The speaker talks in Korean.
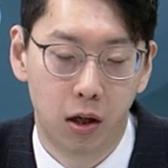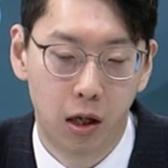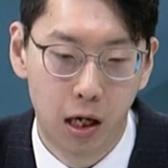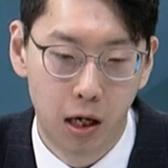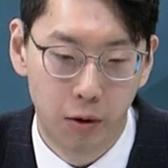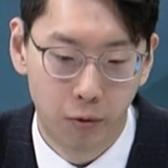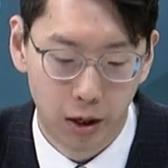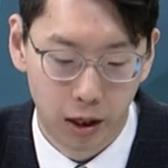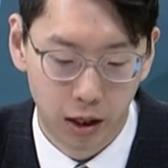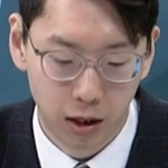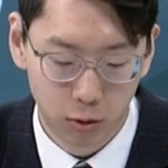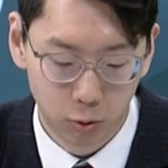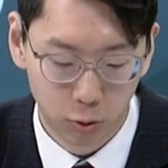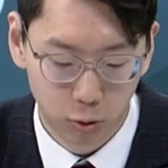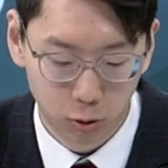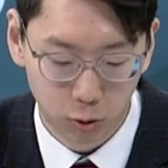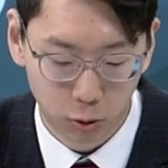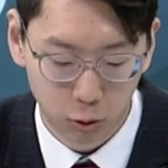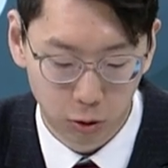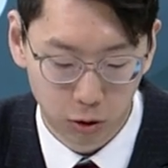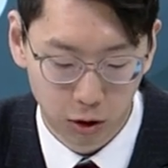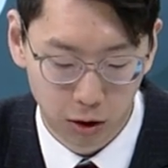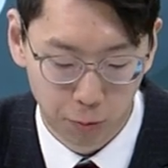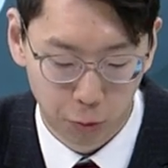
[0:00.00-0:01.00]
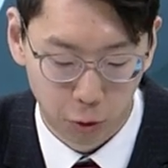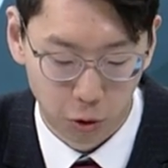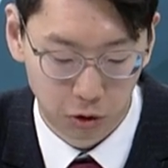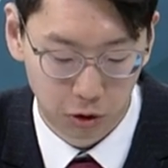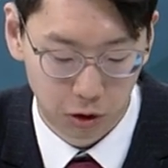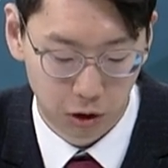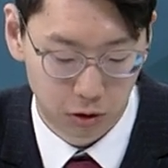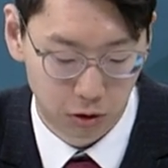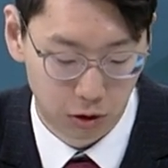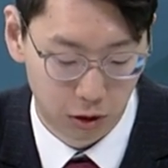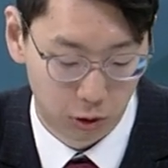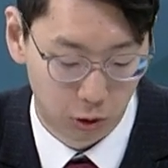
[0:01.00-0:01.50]
해외 수출을
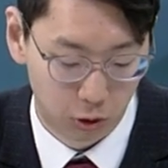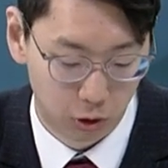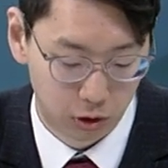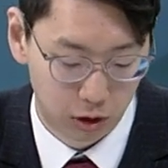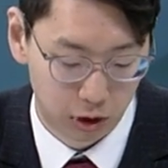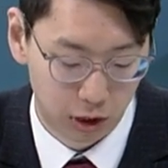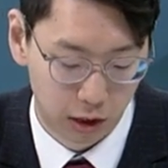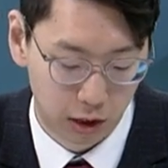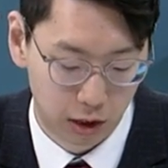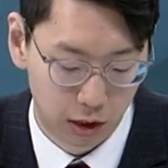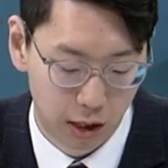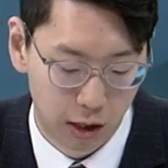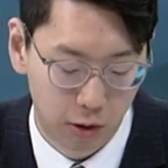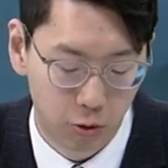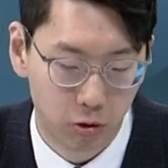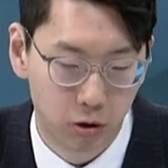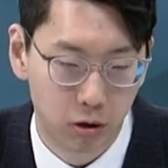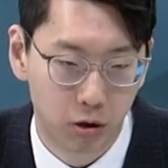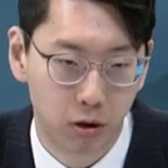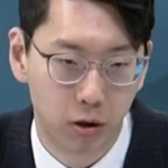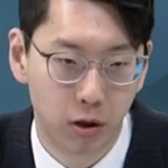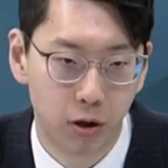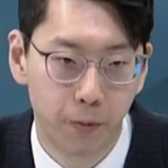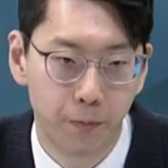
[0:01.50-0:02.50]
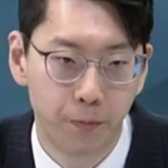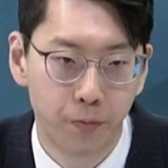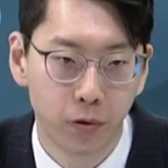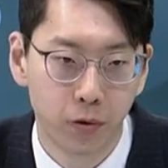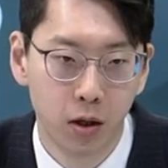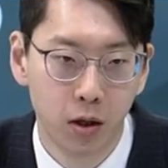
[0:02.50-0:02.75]
본격적으로 진행을 하고 있는데요.